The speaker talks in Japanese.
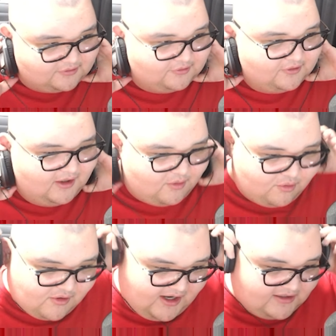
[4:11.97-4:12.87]
ほらこ
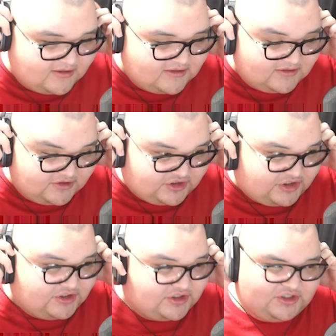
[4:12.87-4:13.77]
こが
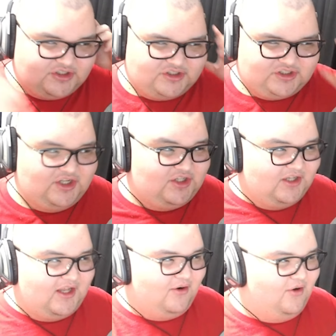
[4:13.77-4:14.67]
ジンジンしてき
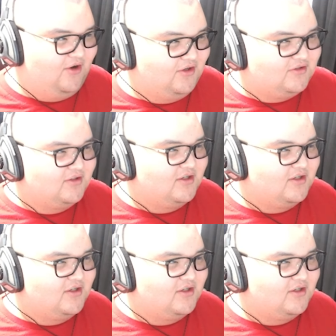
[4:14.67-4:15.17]
ただろう。